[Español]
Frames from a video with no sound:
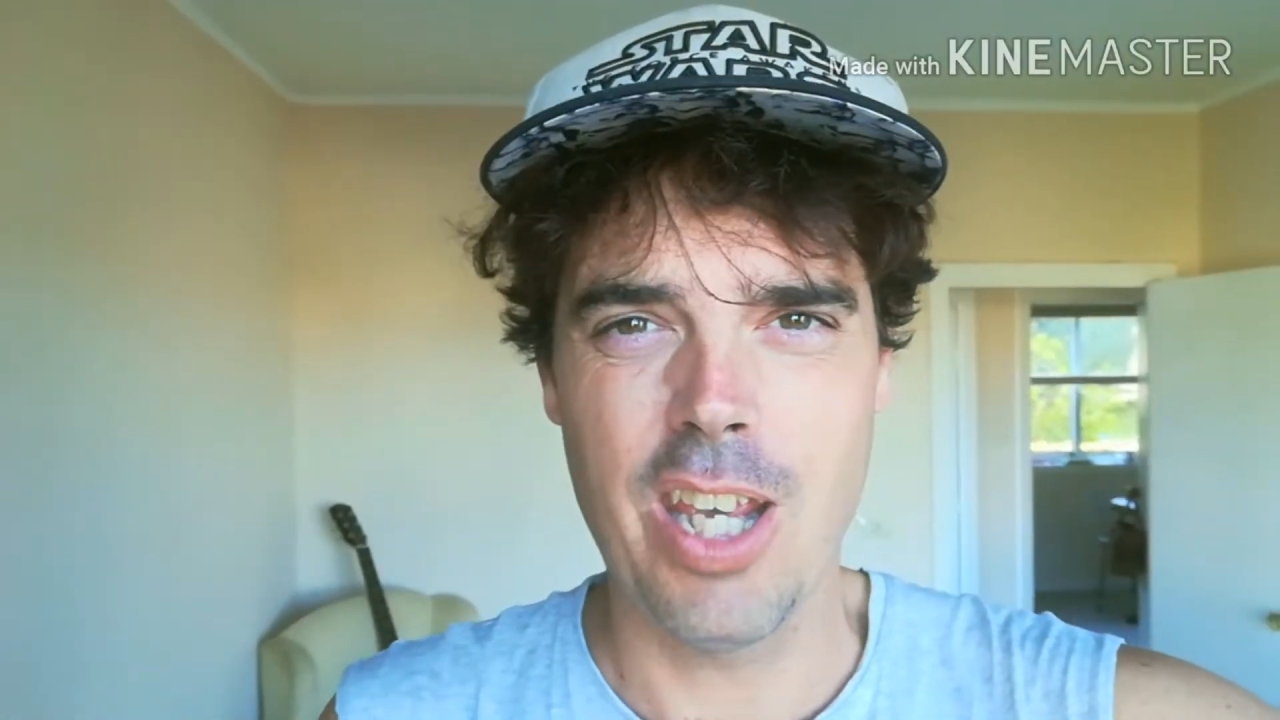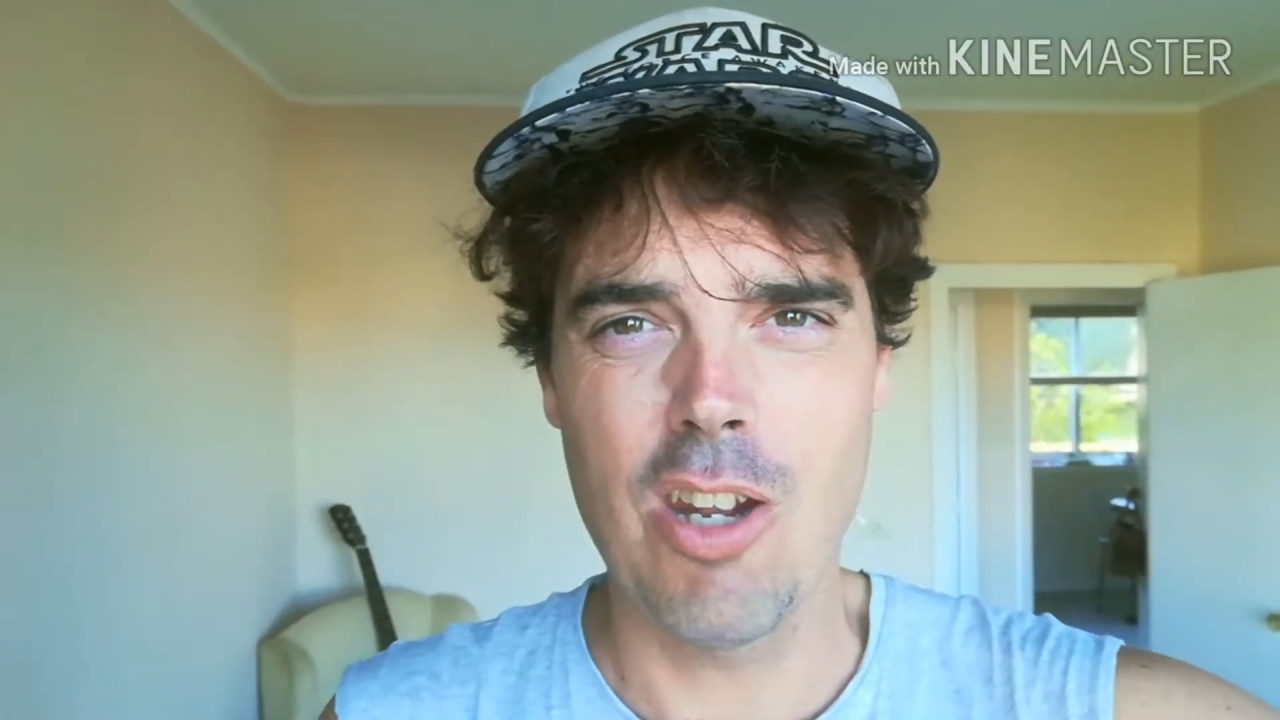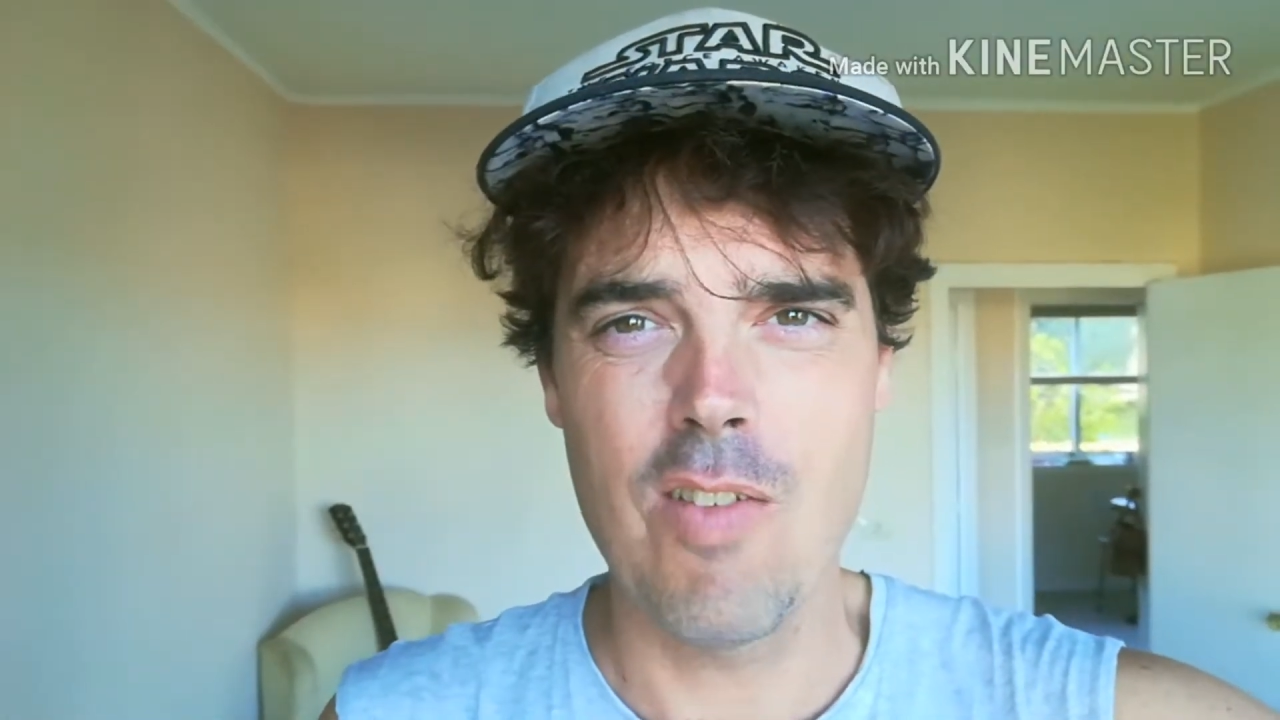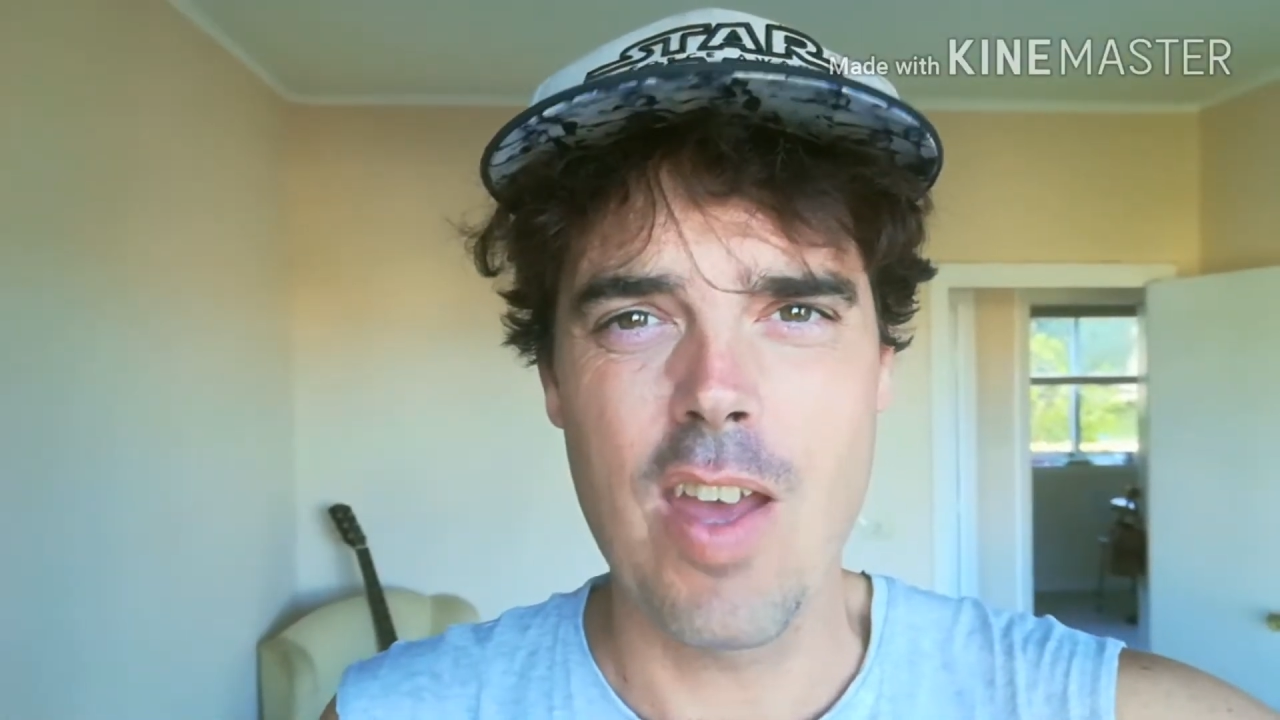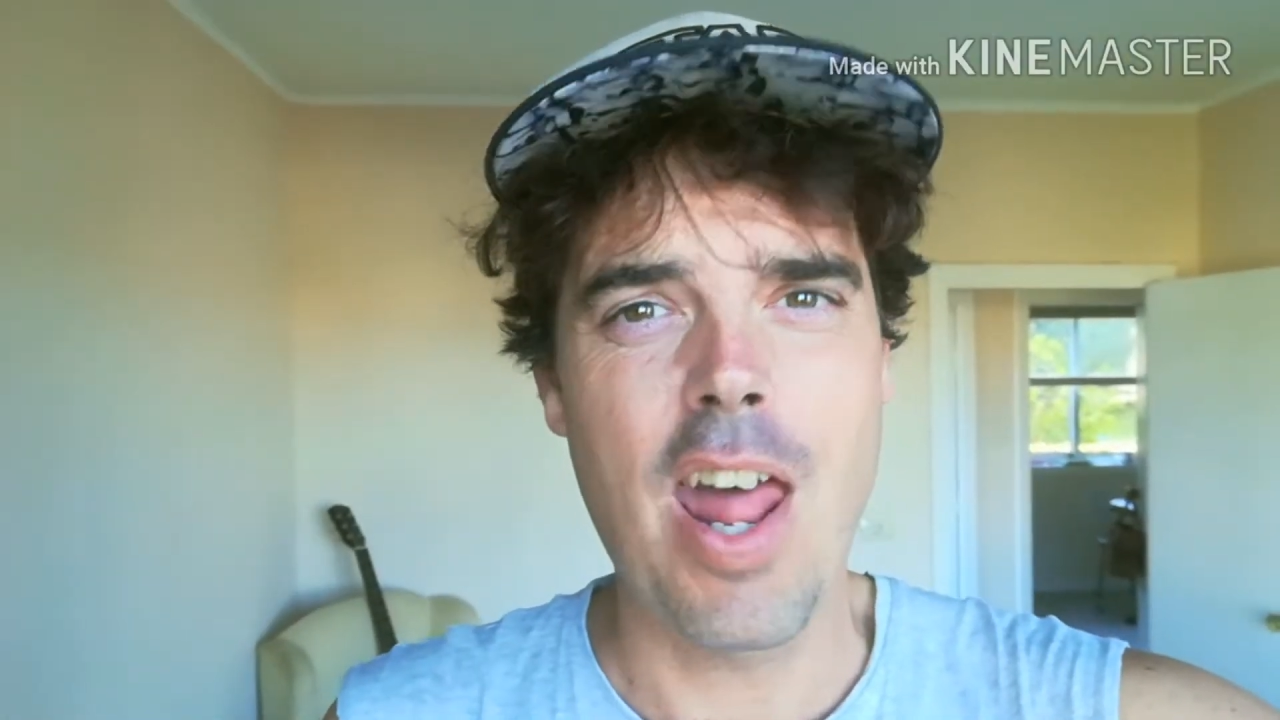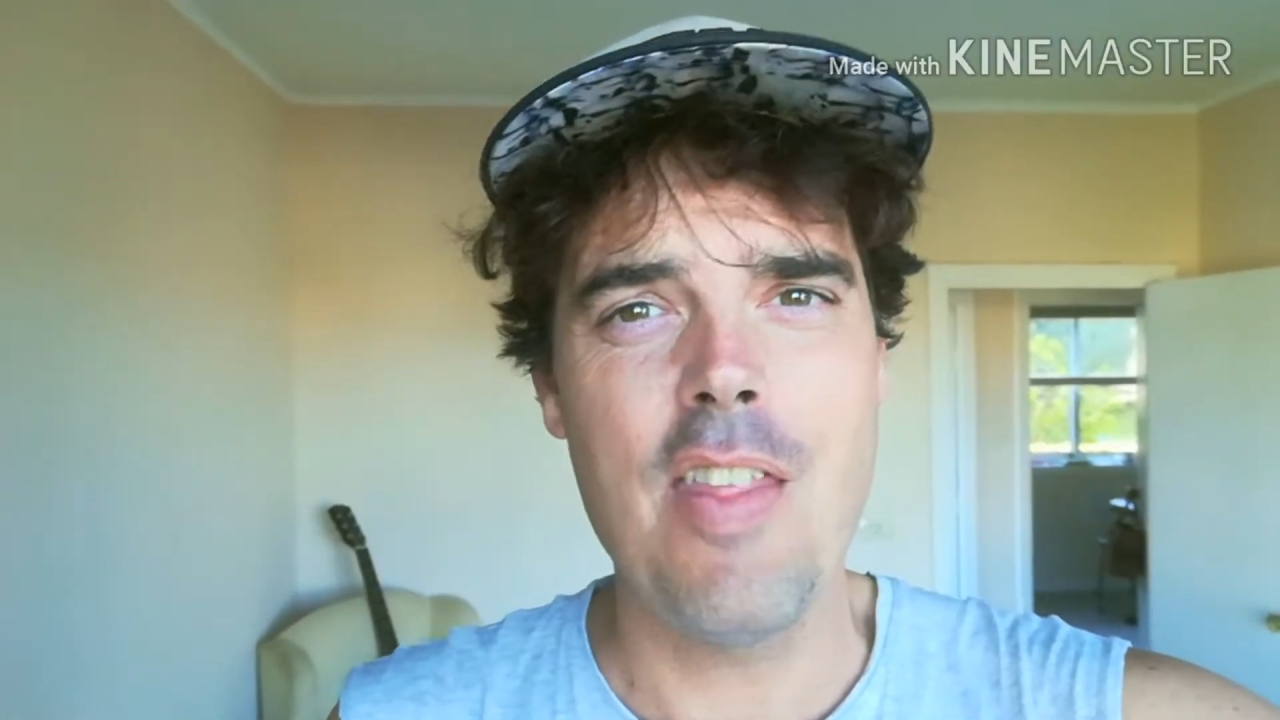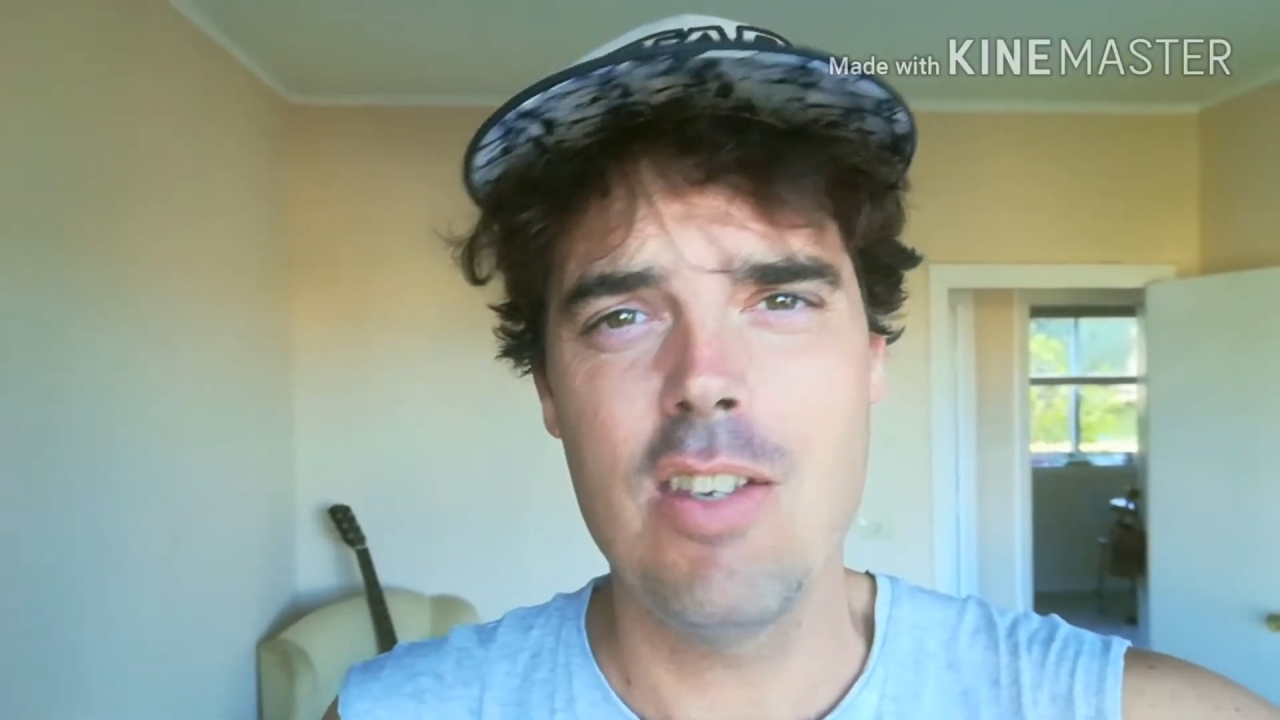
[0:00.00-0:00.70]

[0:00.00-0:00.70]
no había nadie,